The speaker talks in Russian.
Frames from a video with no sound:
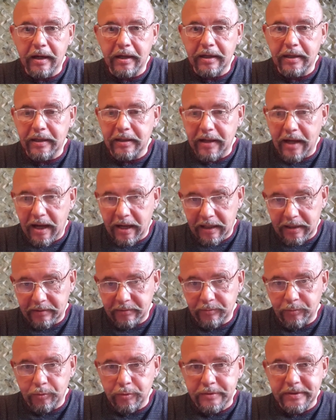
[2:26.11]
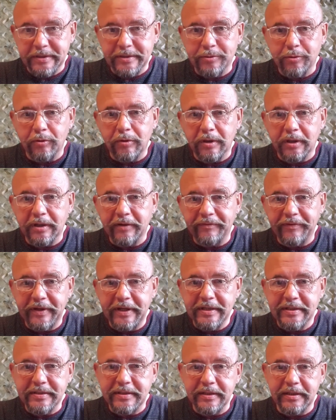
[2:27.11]
э, а у социологов
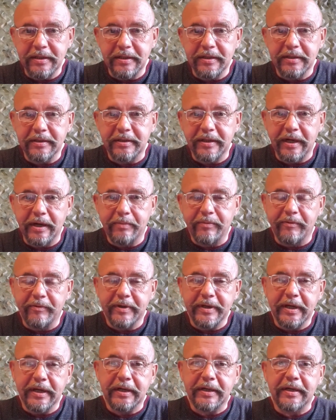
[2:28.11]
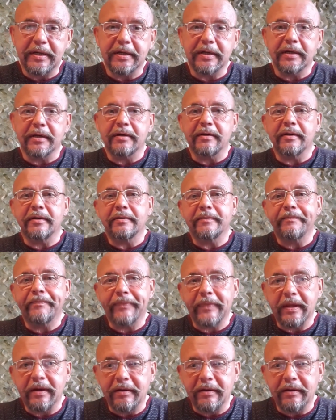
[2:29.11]
есть и требования к э,